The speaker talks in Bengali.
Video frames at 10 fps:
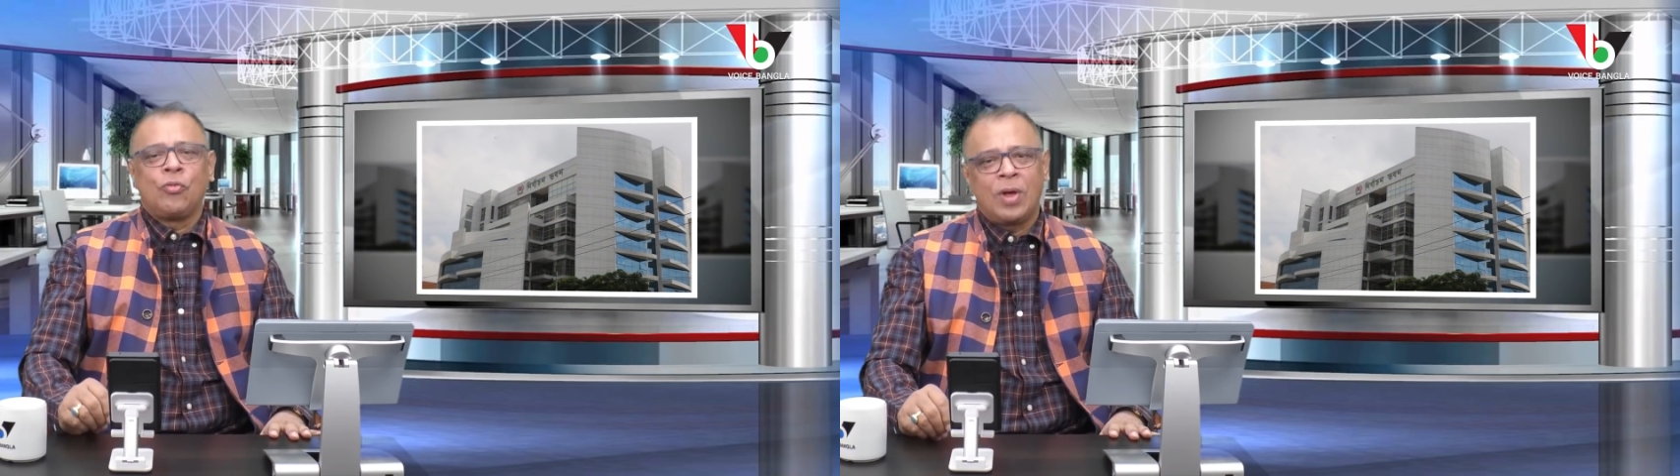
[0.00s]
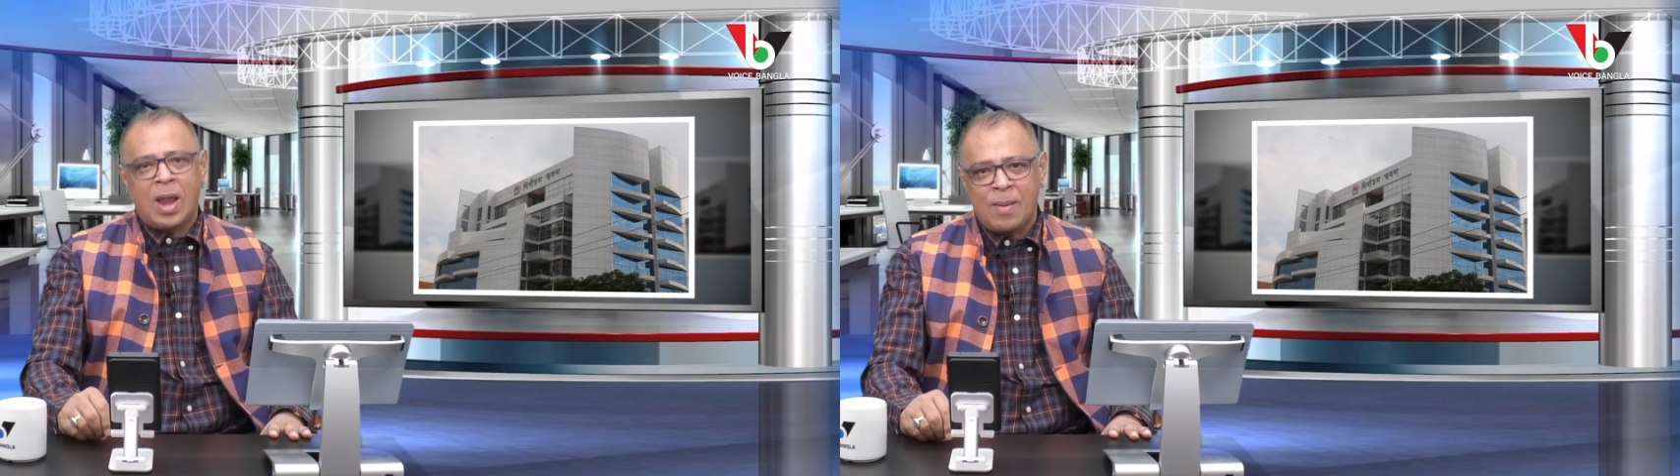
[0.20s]

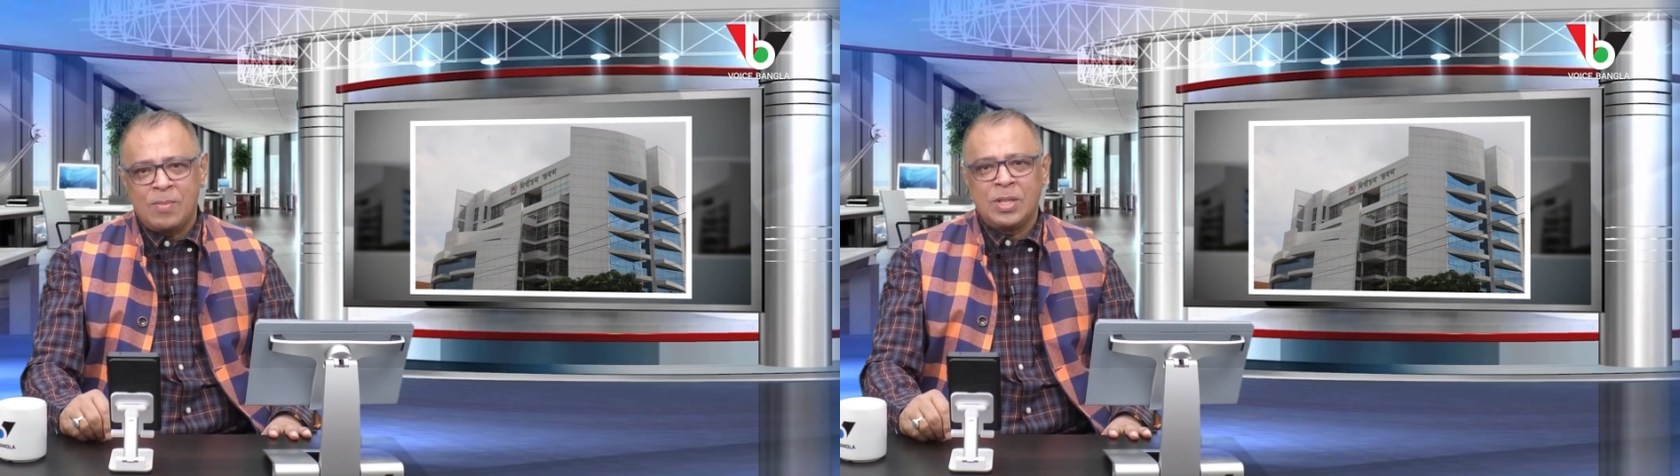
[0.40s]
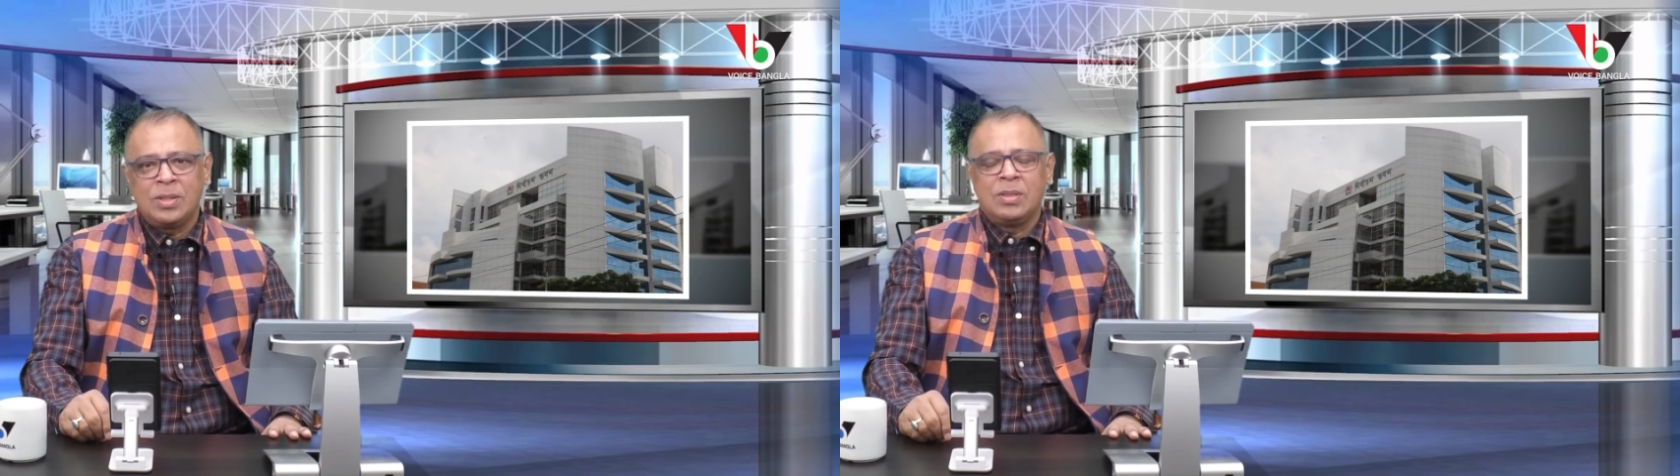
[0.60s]
তোফাল
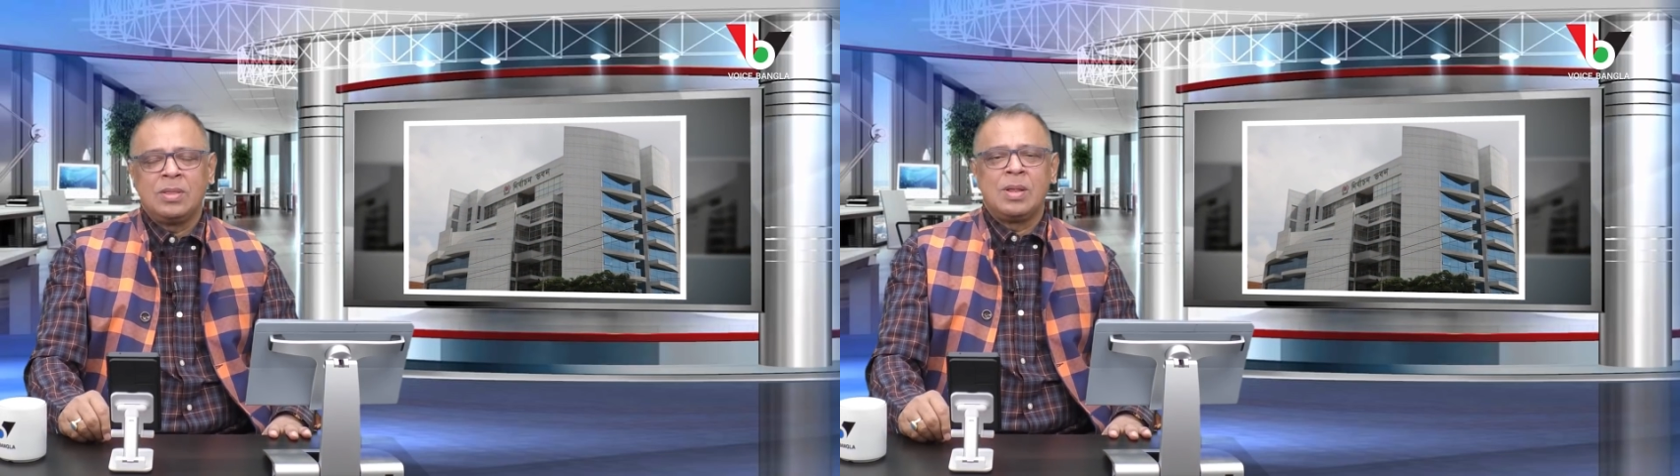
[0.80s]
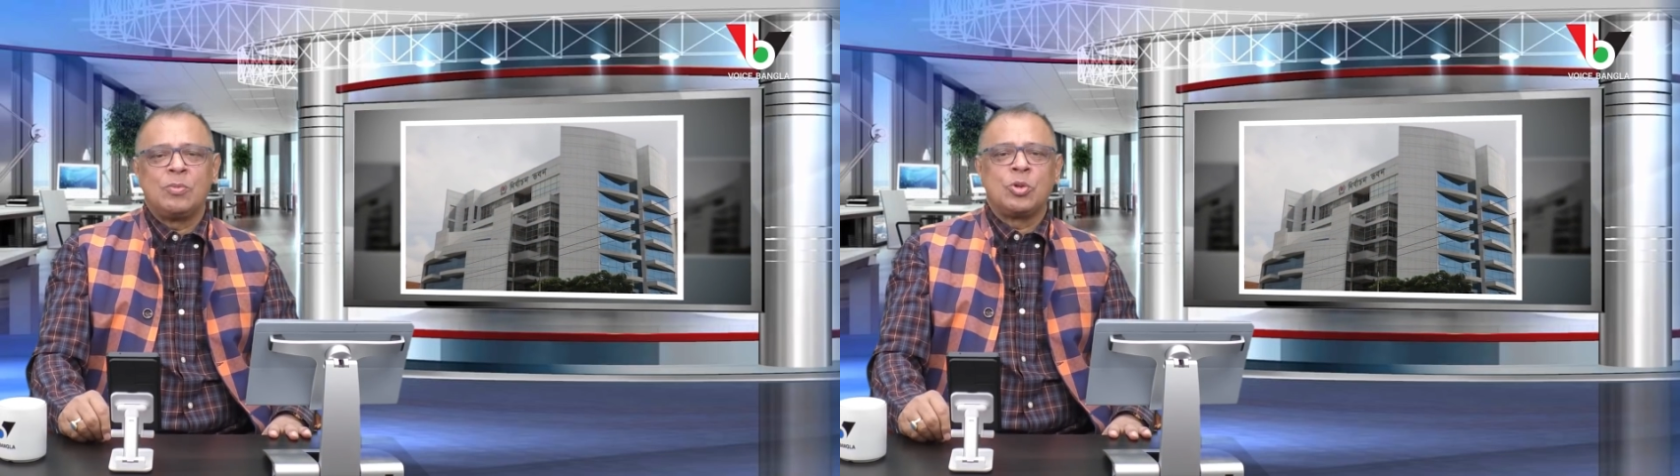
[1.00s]

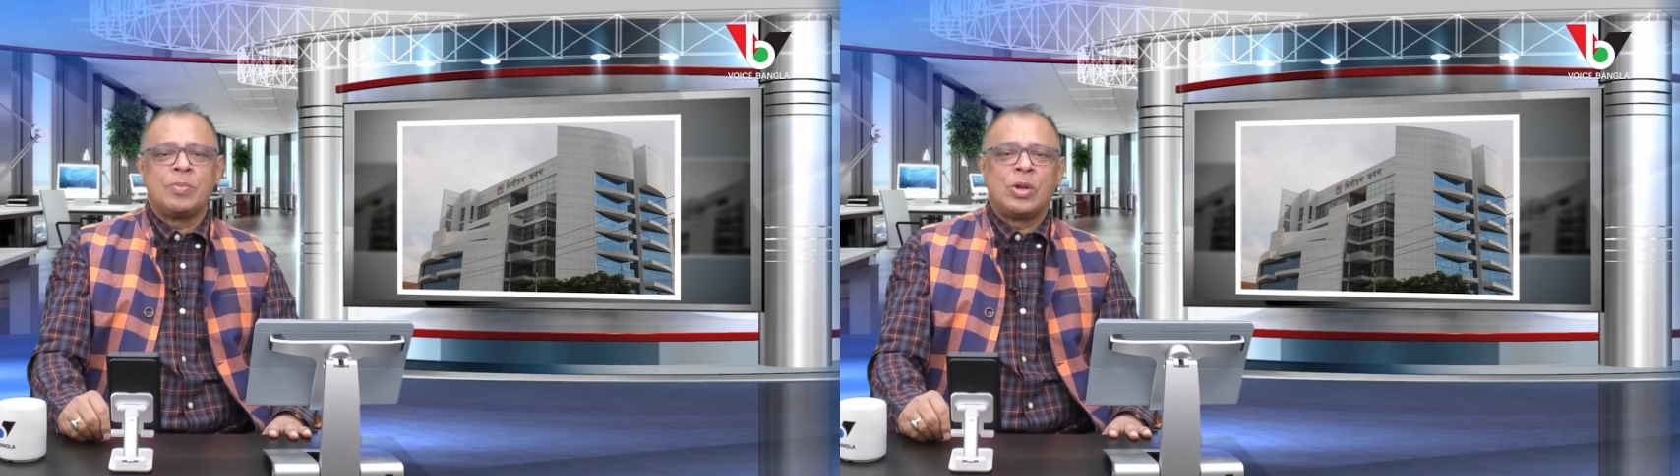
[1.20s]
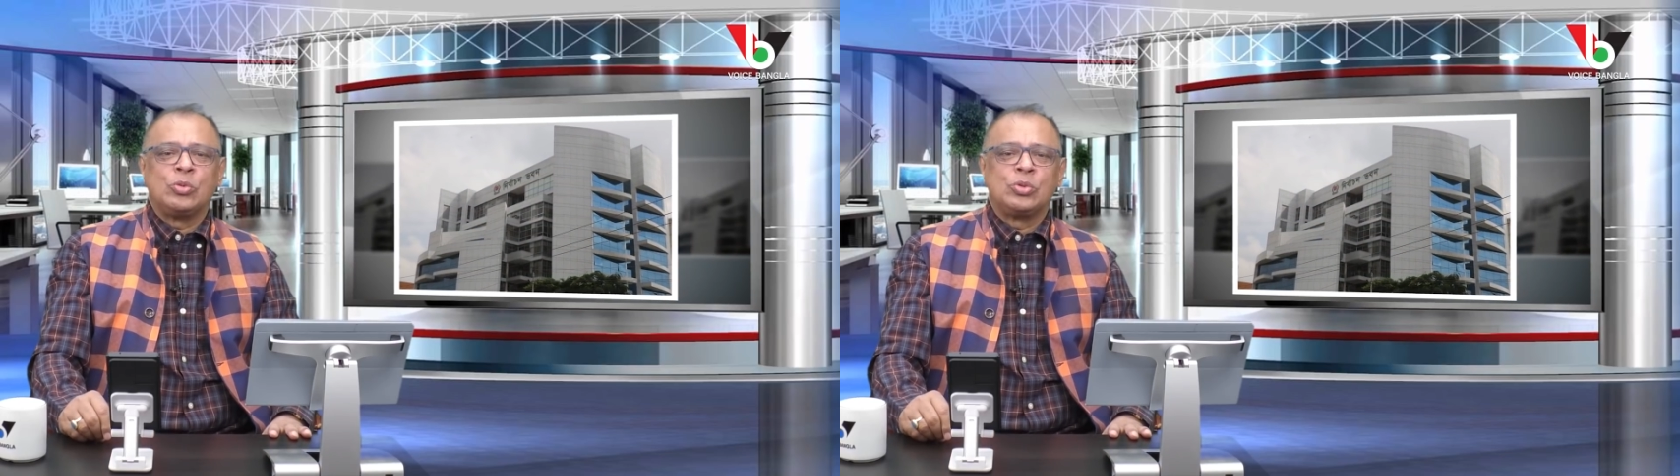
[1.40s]
আহমেদদের মতো
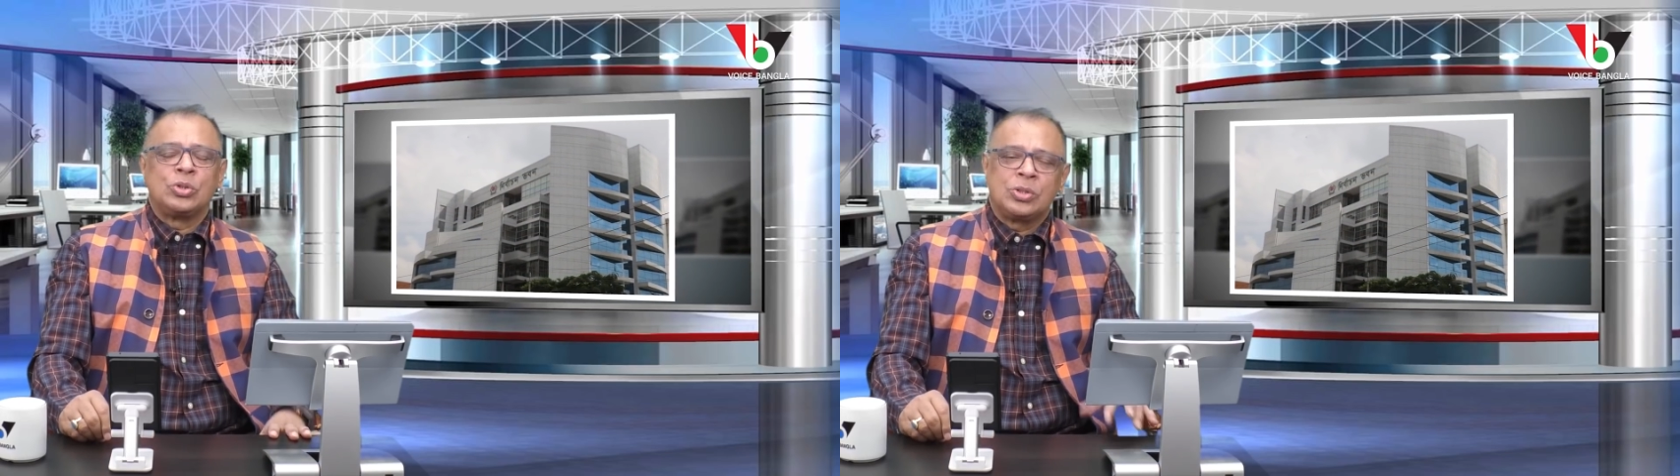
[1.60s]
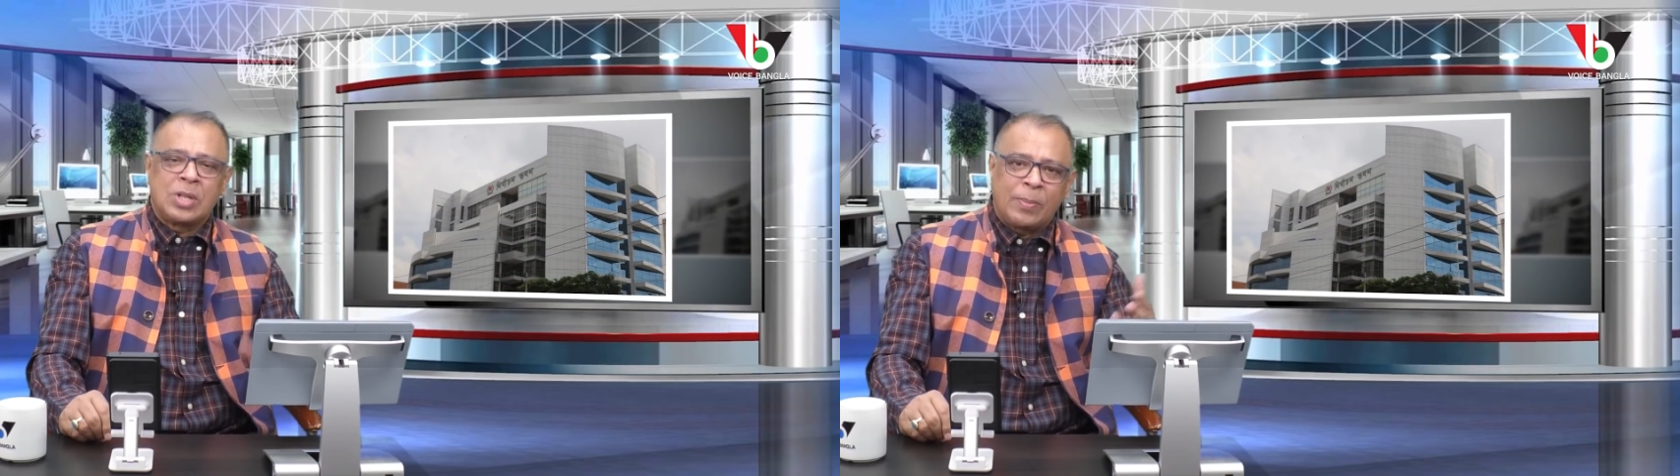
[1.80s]
মানুষ
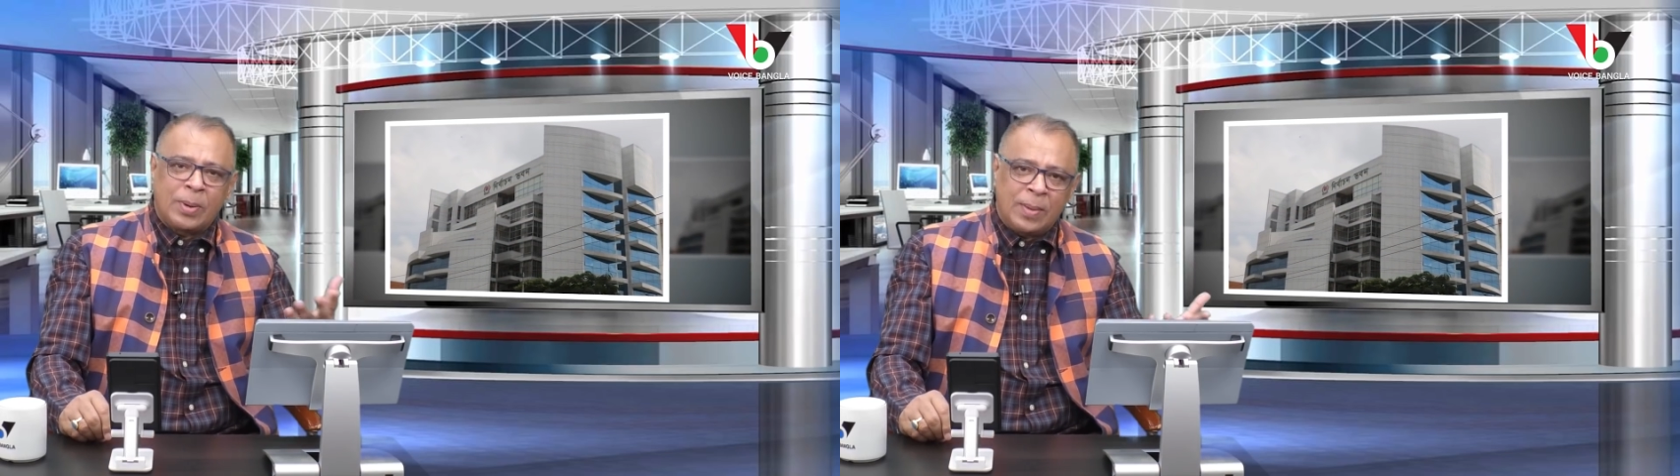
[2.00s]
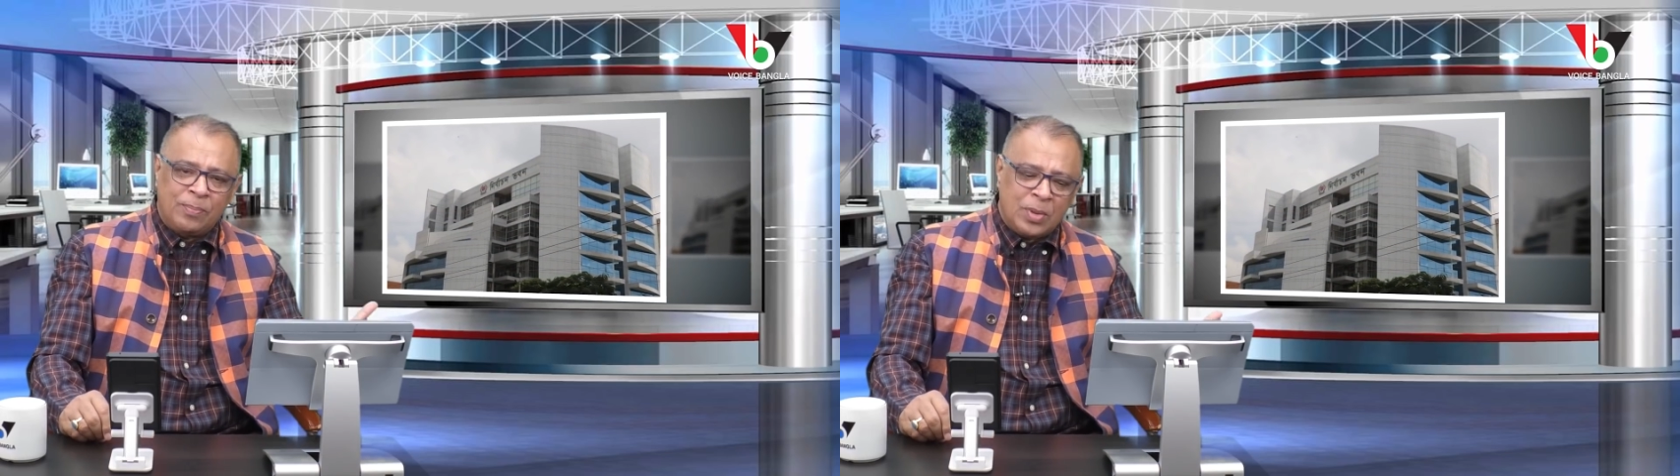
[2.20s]

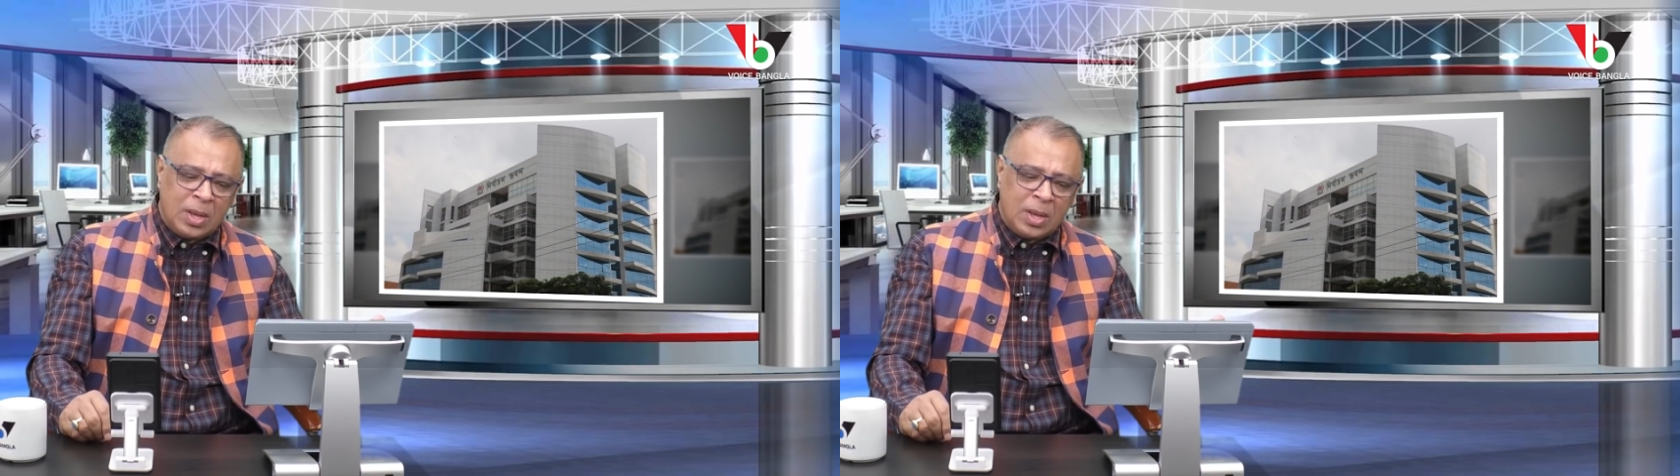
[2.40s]
তারপরে